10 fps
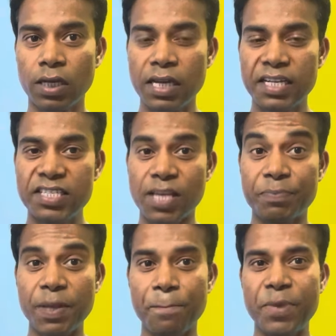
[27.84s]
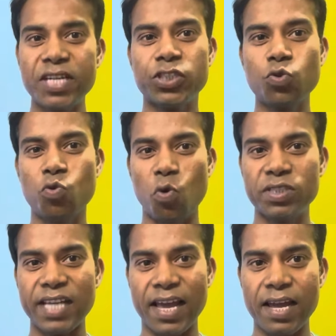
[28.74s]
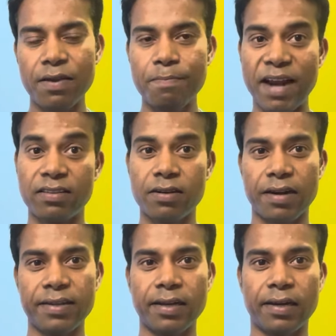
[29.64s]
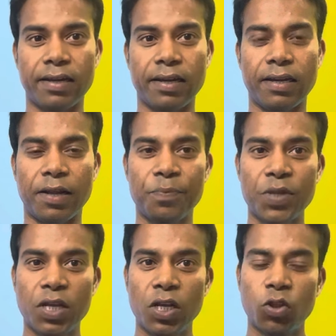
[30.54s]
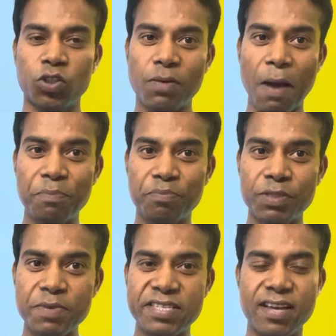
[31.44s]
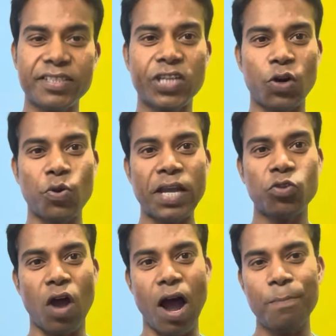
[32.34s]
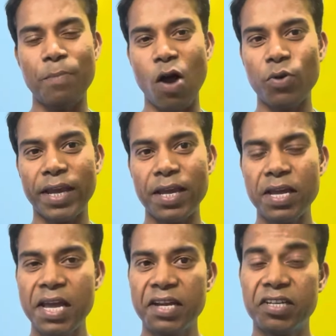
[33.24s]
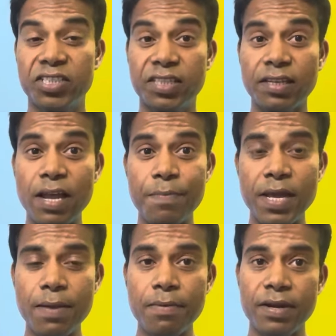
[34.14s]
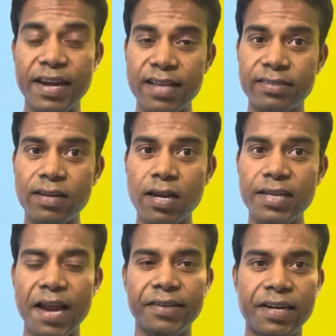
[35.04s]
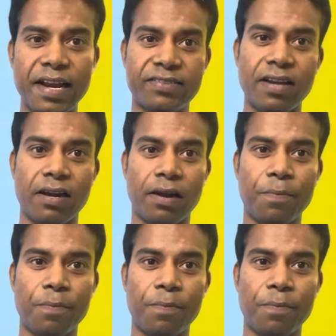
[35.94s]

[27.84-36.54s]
कि सबसे बेस्ट शू कौन सा है मैराथन रनिंग करने के लिए तो जब आप इसमें सर्च करोगे तो आप पाओगे कि जितने भी नेशनल या इंटरनेशनल